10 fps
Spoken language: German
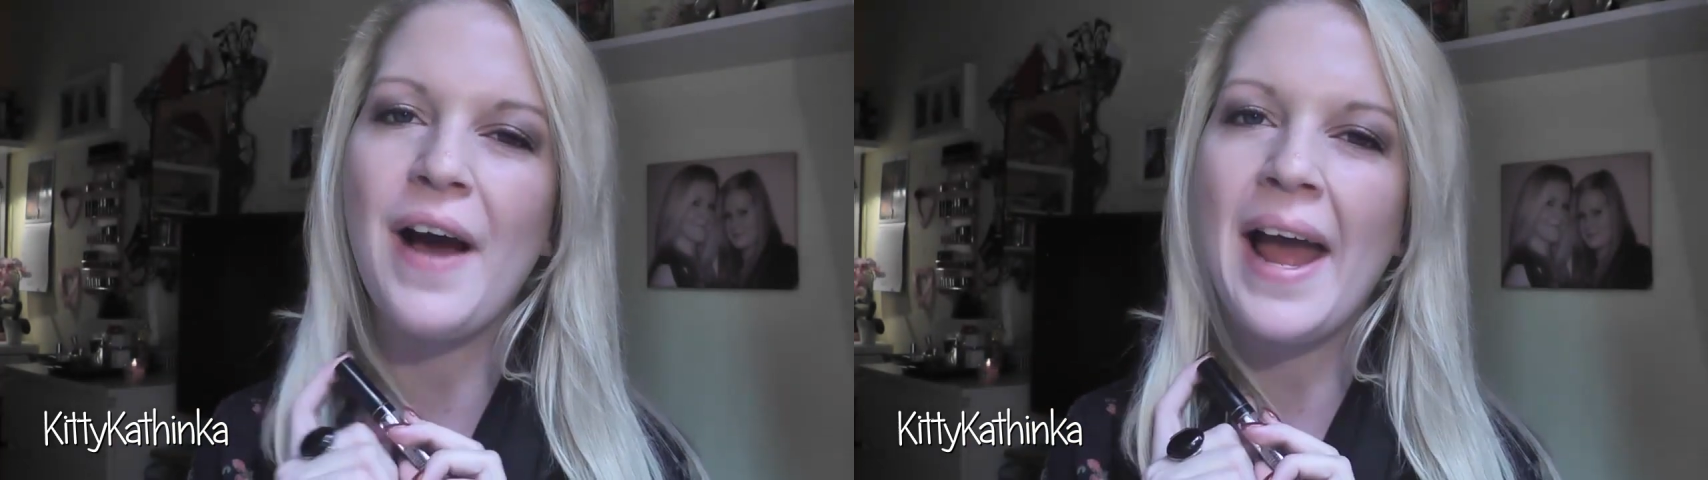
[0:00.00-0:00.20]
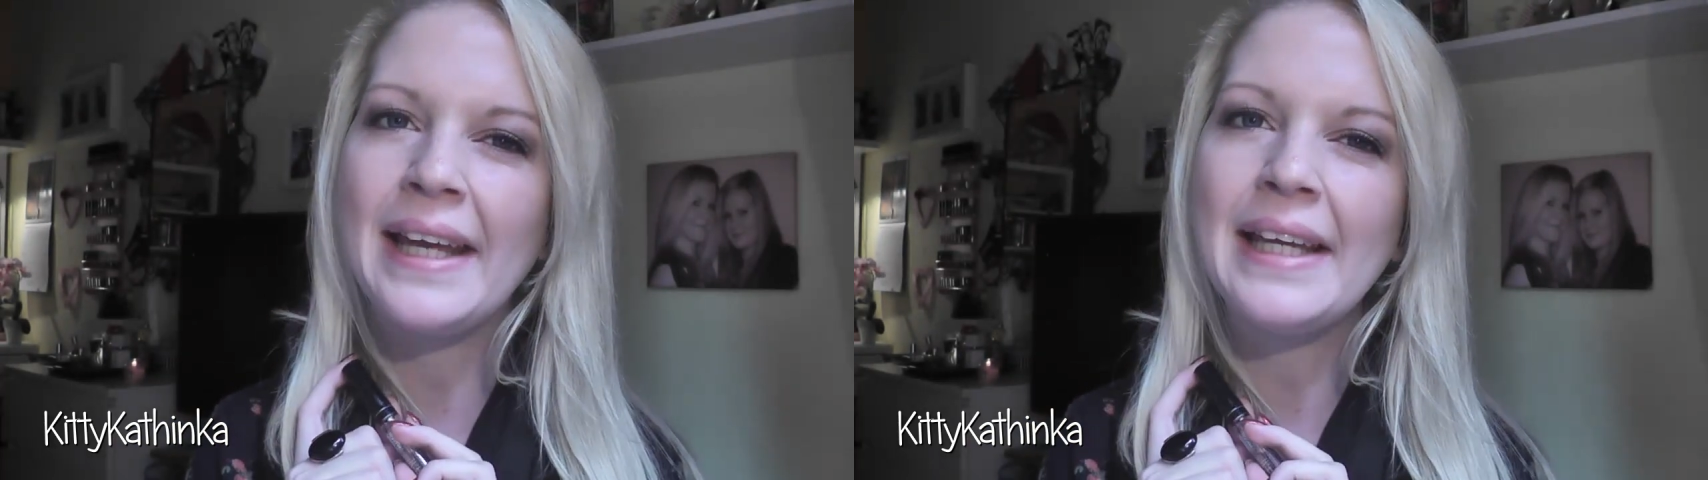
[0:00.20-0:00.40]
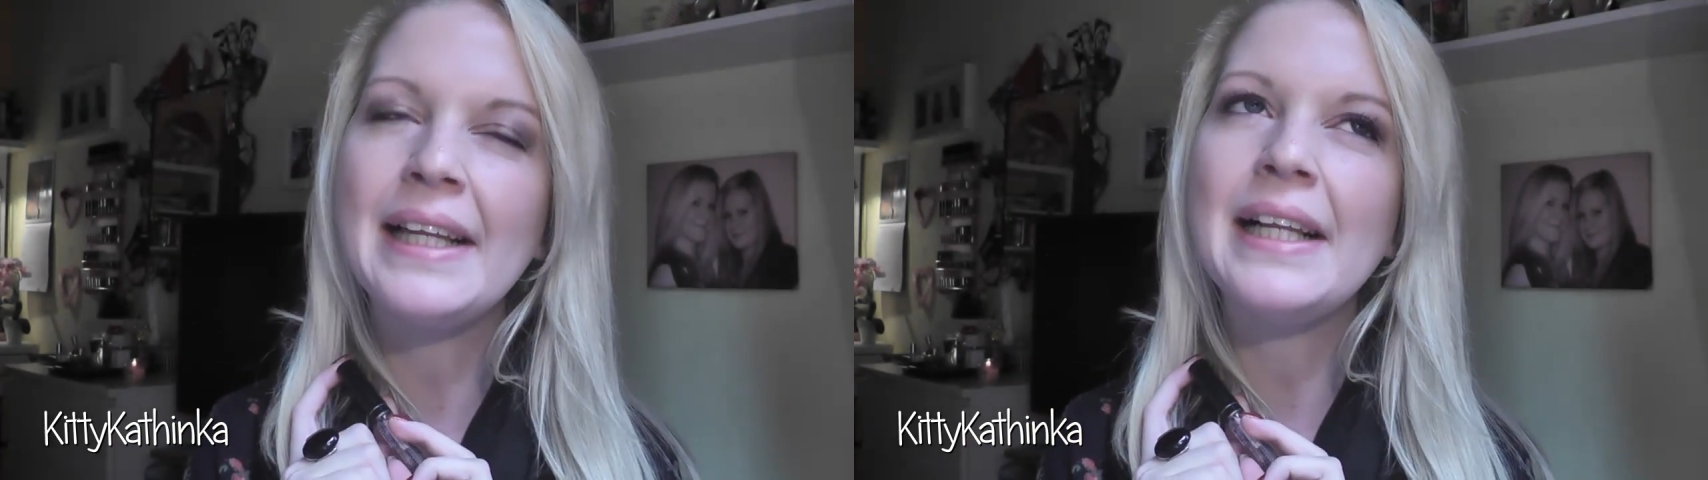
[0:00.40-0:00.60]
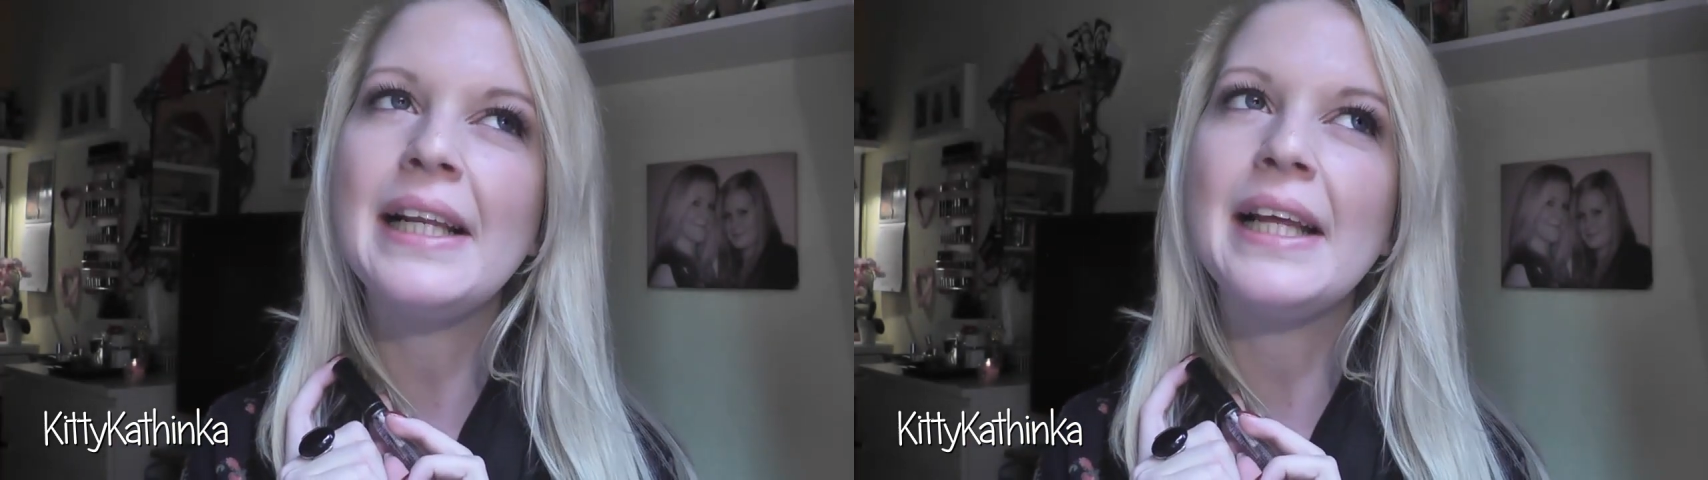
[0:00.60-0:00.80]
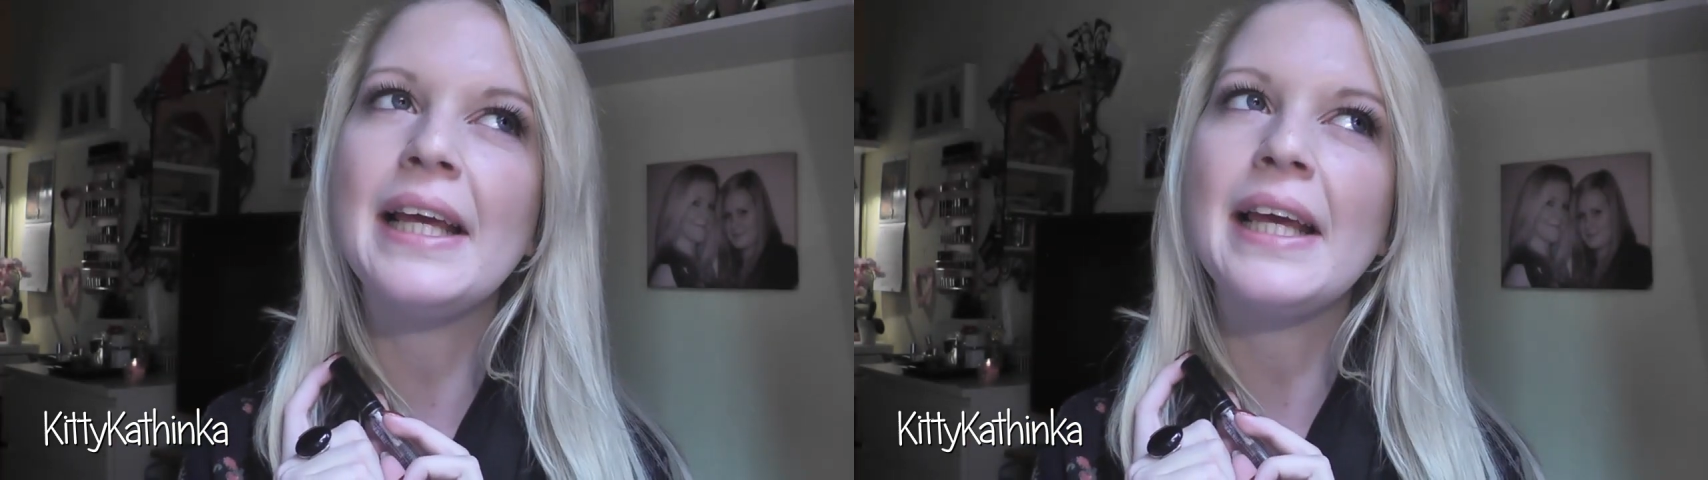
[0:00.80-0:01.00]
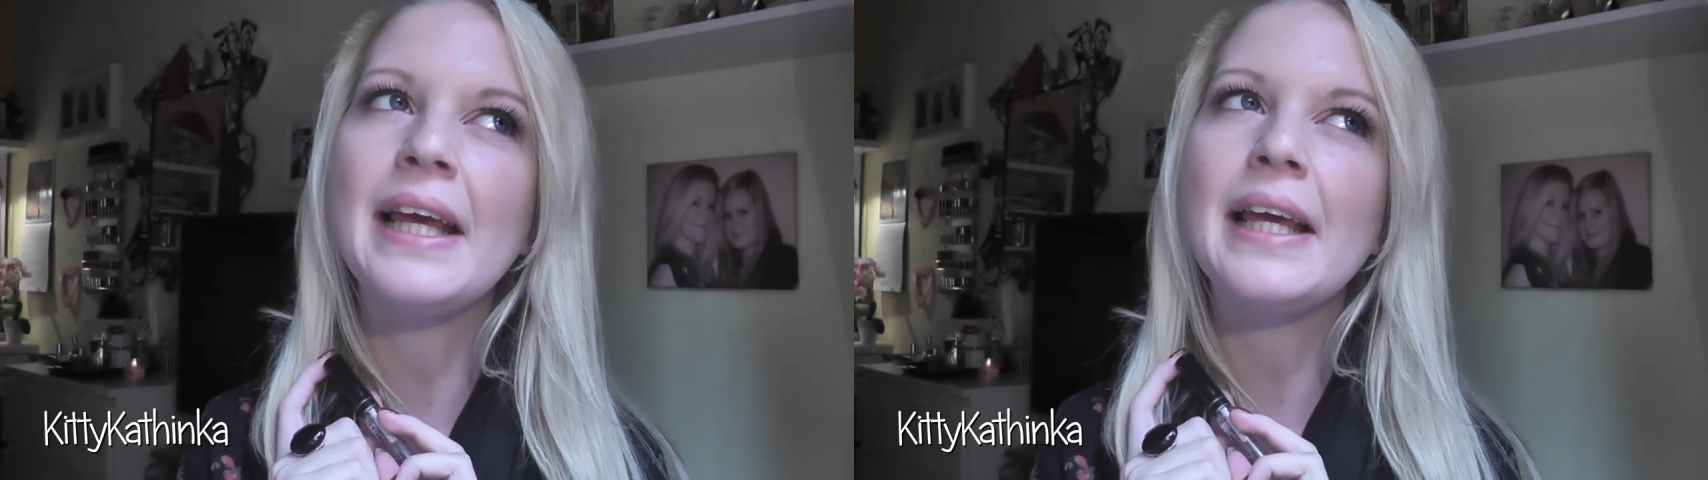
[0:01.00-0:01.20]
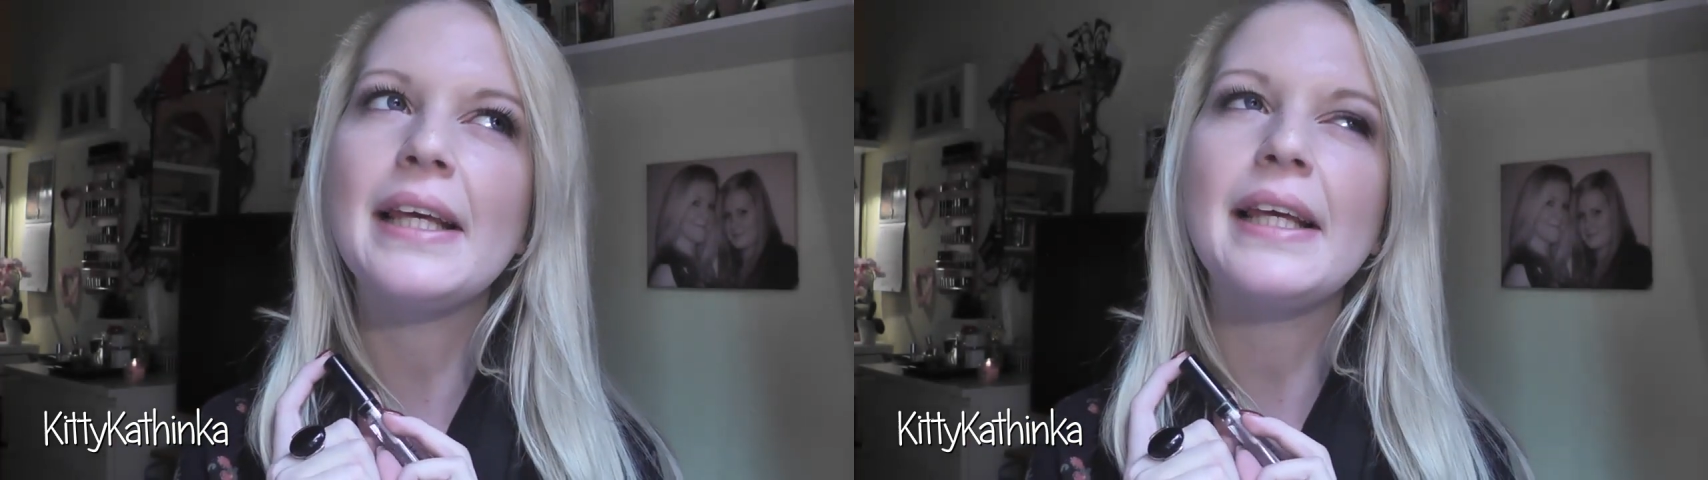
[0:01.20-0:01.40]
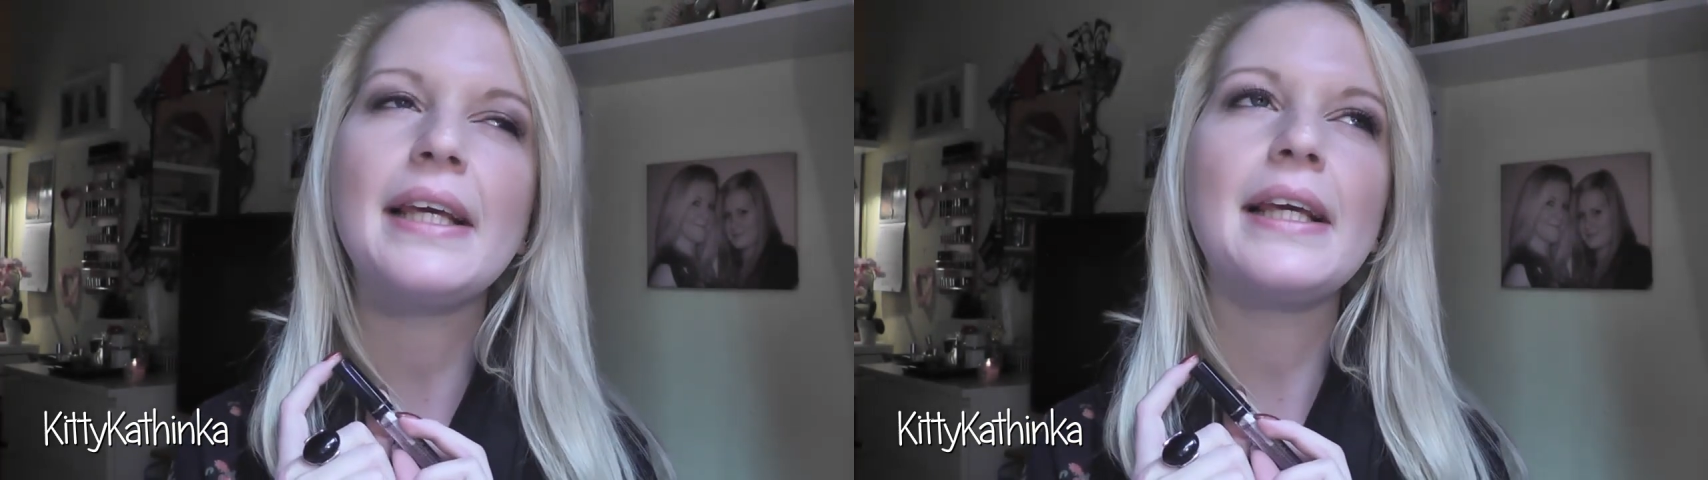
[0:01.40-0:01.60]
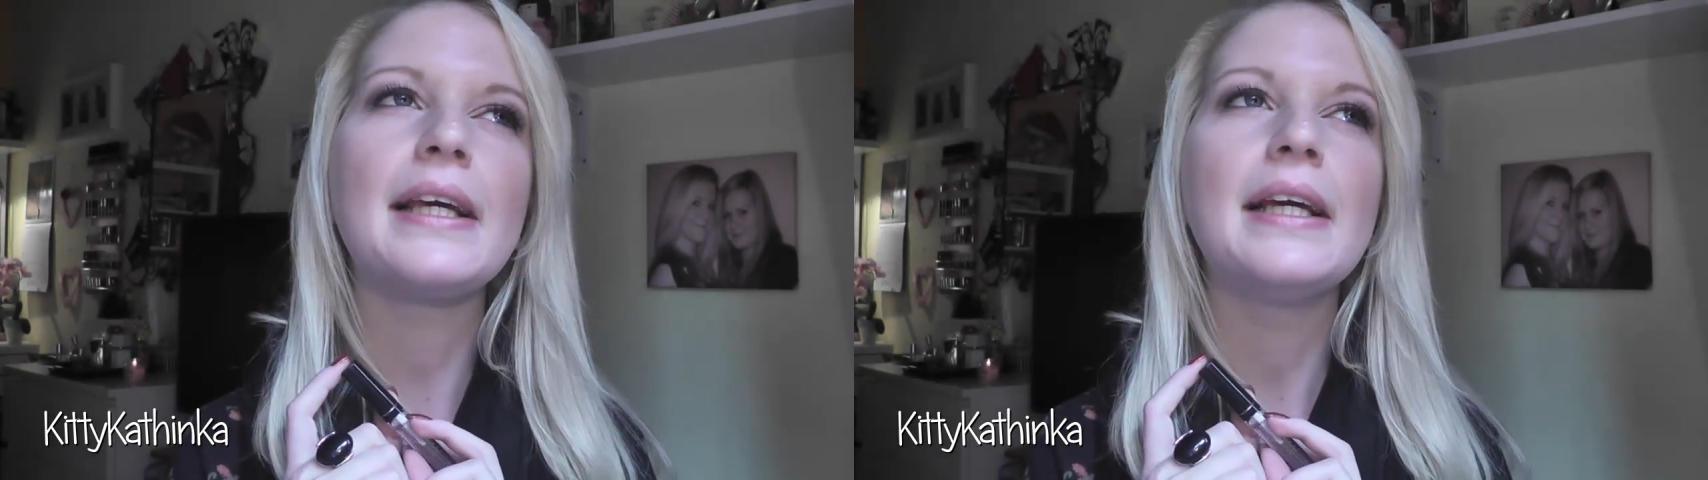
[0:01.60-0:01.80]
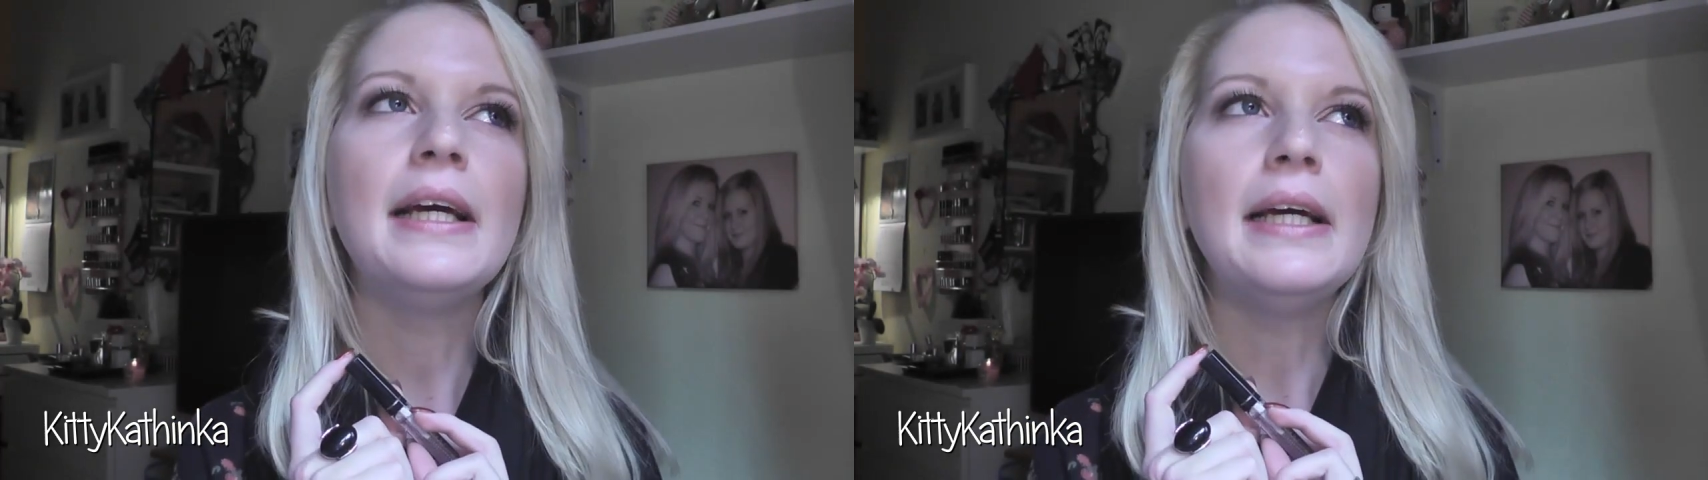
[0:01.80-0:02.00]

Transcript: weil ich,